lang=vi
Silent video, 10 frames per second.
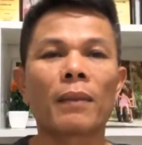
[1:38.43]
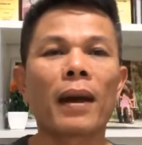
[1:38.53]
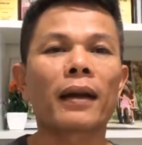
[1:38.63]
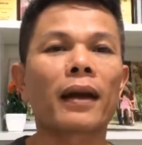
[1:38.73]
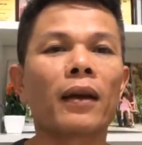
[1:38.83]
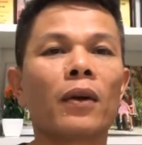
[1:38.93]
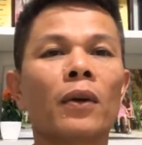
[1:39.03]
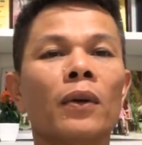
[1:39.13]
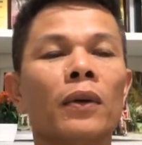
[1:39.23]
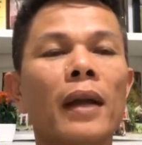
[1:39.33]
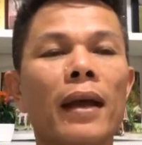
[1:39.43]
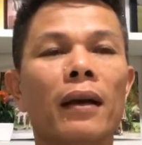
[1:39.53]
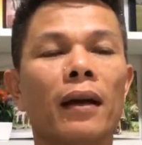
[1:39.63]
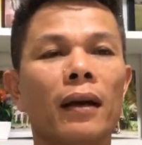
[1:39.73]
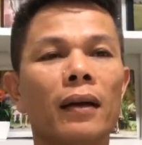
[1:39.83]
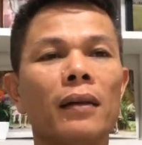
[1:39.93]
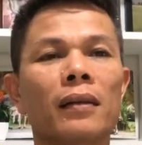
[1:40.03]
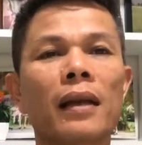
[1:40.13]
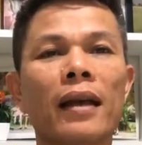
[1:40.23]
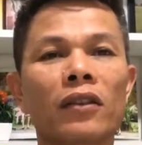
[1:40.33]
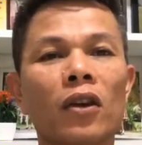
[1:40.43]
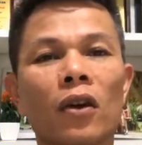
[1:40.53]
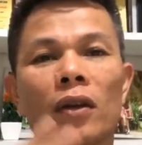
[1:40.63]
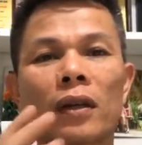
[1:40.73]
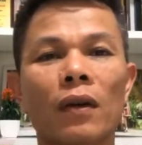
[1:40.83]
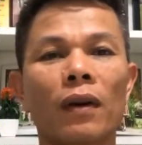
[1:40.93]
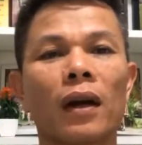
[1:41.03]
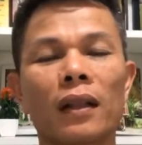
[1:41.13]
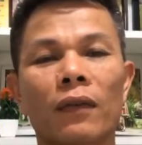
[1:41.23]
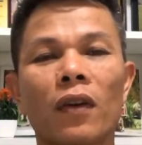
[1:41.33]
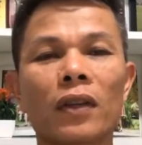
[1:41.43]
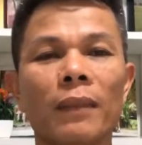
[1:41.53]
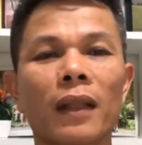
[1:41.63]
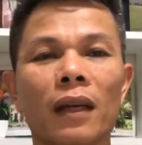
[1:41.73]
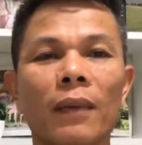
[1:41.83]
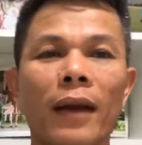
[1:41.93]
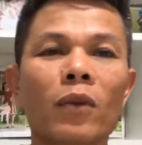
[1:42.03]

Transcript: và bạn nào đang ở xa xôi không ở thành phố Hồ Chí Minh thì